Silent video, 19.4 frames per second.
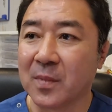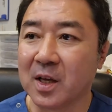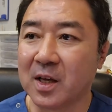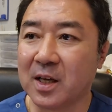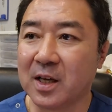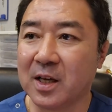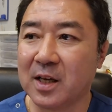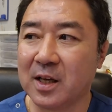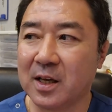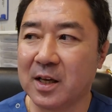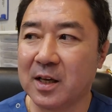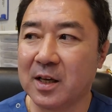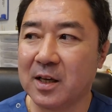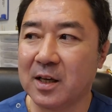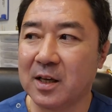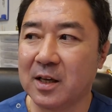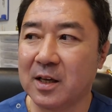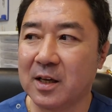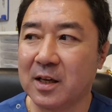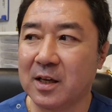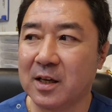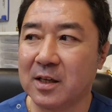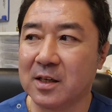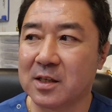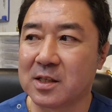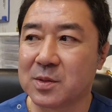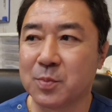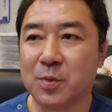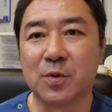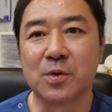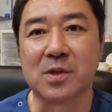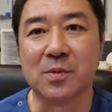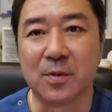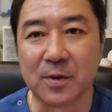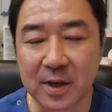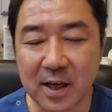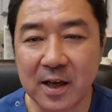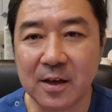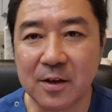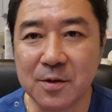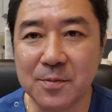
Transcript: えー、スポーツもね、